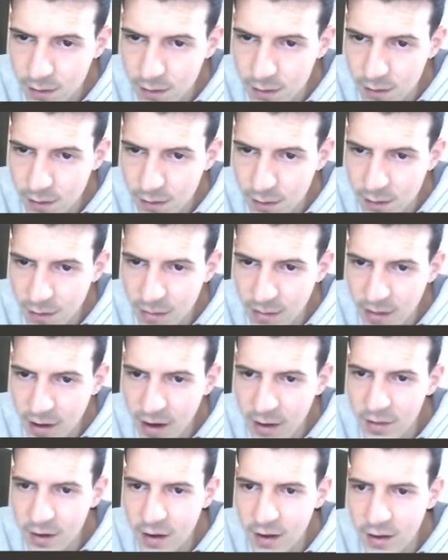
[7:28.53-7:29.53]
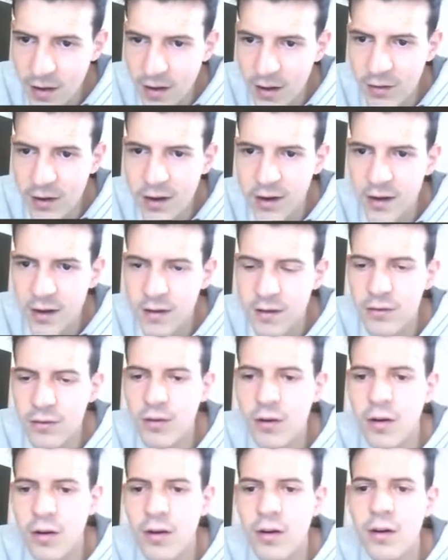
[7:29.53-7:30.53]
Quand même ramener un cavalier
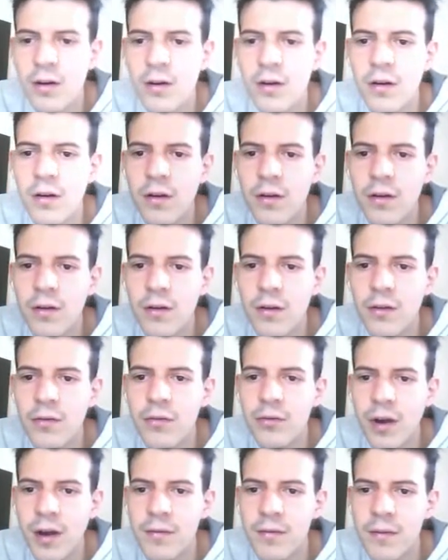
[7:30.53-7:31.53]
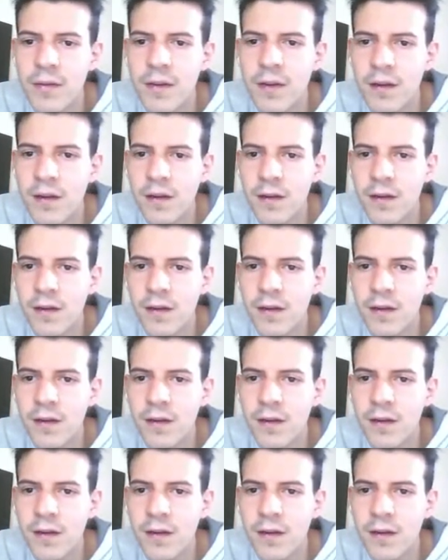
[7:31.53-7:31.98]
sur, euh, sur F5.